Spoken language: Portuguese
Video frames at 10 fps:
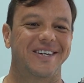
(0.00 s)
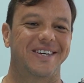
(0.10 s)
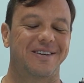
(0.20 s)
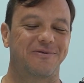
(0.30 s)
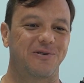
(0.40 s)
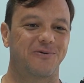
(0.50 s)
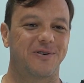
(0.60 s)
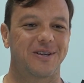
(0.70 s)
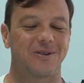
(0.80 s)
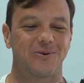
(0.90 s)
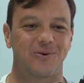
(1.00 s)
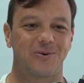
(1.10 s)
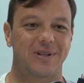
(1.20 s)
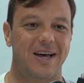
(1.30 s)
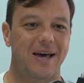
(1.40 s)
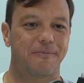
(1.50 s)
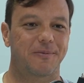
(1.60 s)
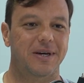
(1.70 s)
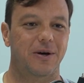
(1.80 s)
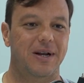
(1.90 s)
E foi feito na
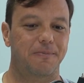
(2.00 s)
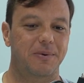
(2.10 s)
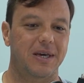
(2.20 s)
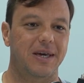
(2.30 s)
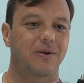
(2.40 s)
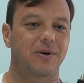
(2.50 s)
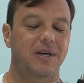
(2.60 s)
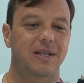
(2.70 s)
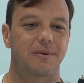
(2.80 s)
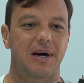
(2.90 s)
época que eu era pequeno ainda.